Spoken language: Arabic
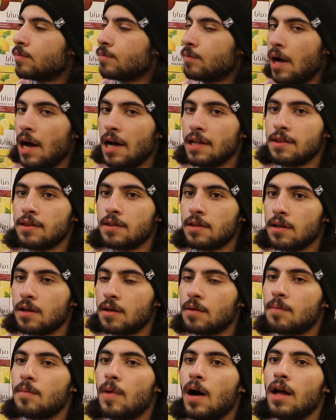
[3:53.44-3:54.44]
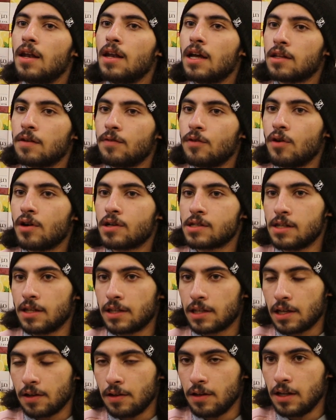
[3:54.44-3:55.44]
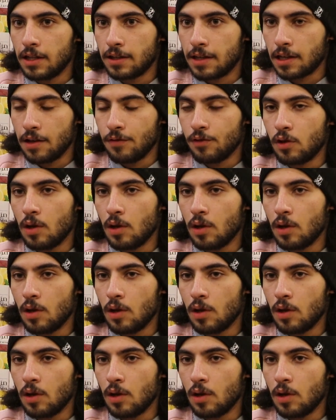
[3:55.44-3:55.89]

بحد محلات الفوارس للتكييف